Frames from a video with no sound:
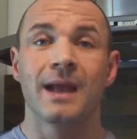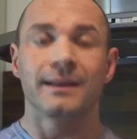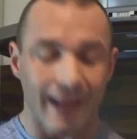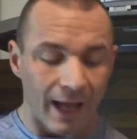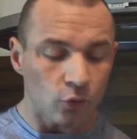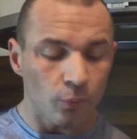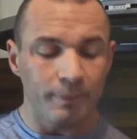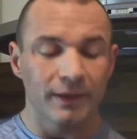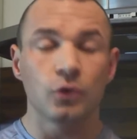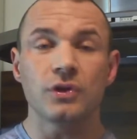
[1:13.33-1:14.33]
Darum
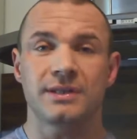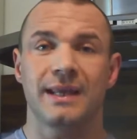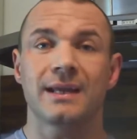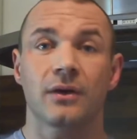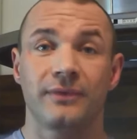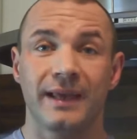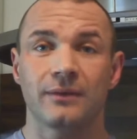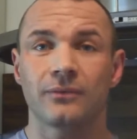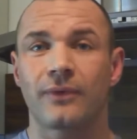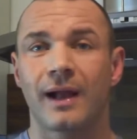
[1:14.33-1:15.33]
begrüße ich auf
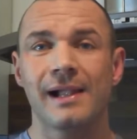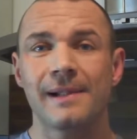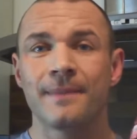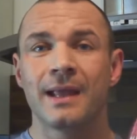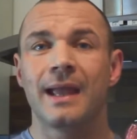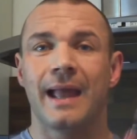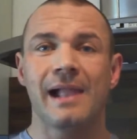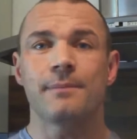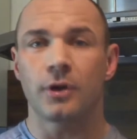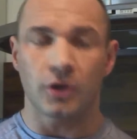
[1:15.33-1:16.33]
jeden Fall
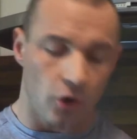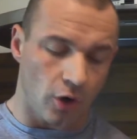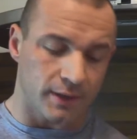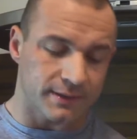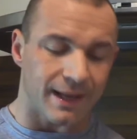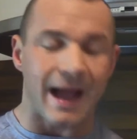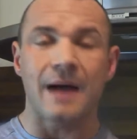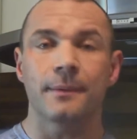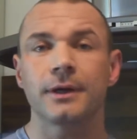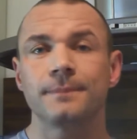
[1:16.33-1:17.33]
Hellburner Hörs.
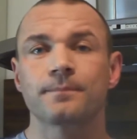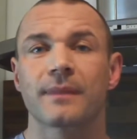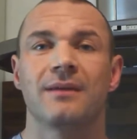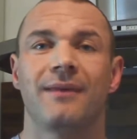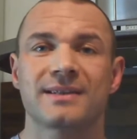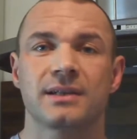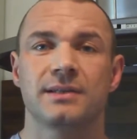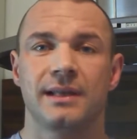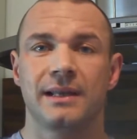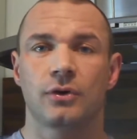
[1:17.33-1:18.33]
Aber was
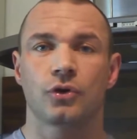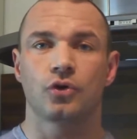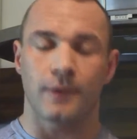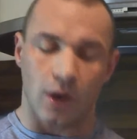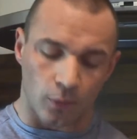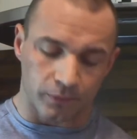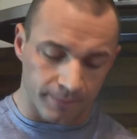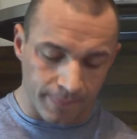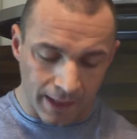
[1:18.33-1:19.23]
erzähle ich euch überhaupt?